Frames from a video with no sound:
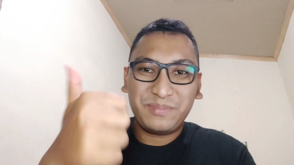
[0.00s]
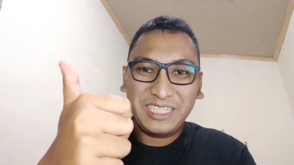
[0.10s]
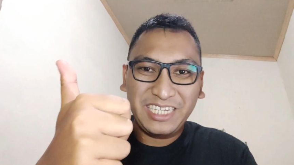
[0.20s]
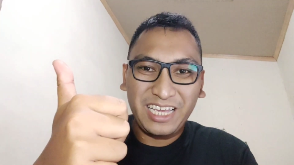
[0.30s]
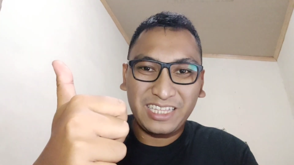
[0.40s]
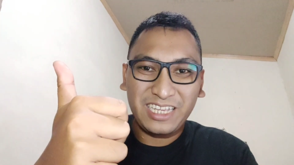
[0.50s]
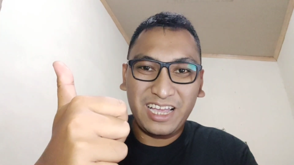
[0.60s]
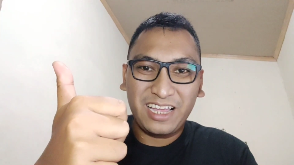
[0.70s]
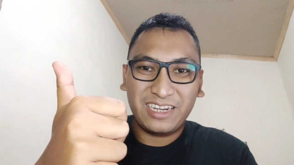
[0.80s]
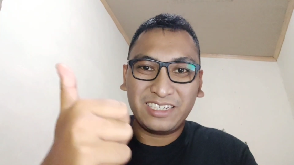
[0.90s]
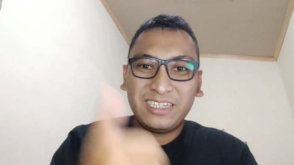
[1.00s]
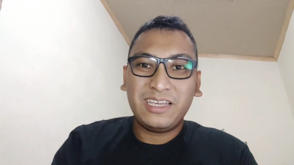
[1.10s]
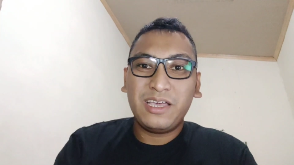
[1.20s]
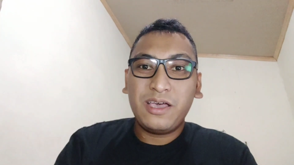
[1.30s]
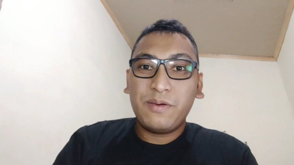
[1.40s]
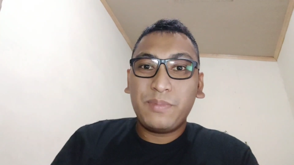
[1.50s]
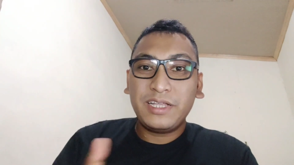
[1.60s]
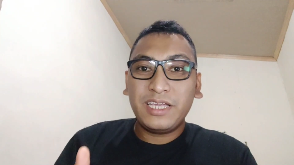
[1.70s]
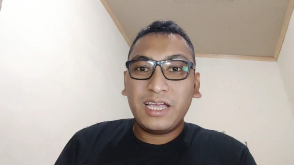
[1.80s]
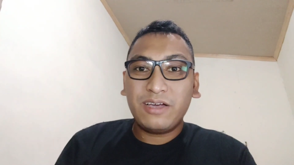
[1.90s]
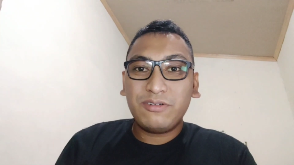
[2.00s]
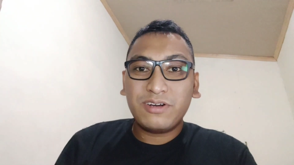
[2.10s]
menyehatkan. Banyak